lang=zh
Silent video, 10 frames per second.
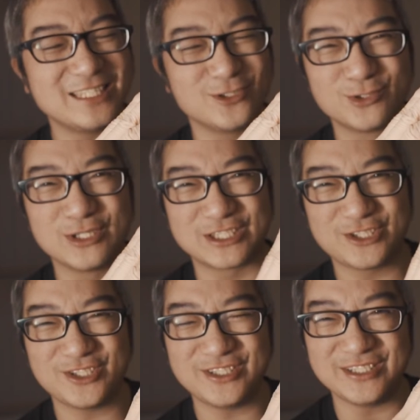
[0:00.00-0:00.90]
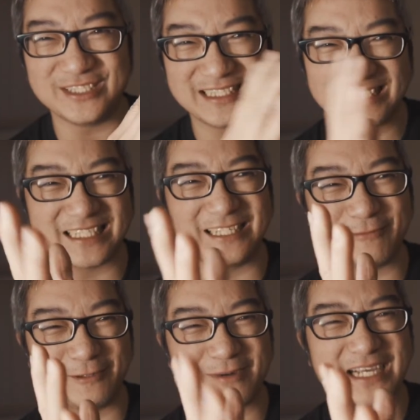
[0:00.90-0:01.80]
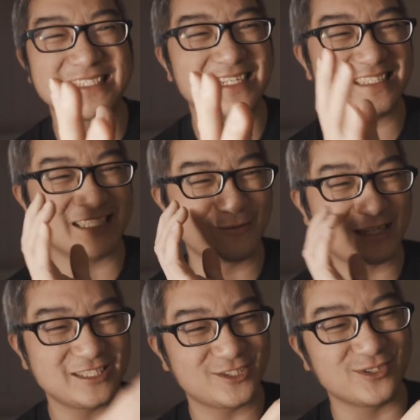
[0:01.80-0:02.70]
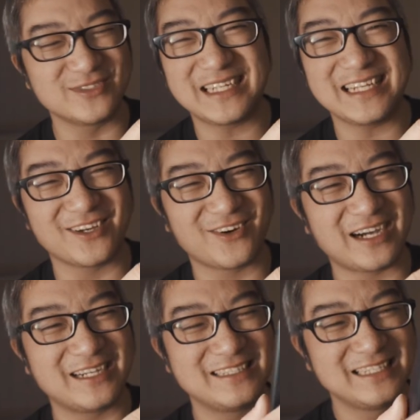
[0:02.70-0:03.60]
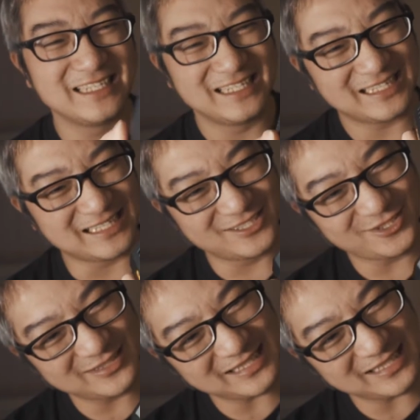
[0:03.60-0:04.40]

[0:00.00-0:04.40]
你如果去一个摄影棚拍摄，或者你忘记充电的话， 可能充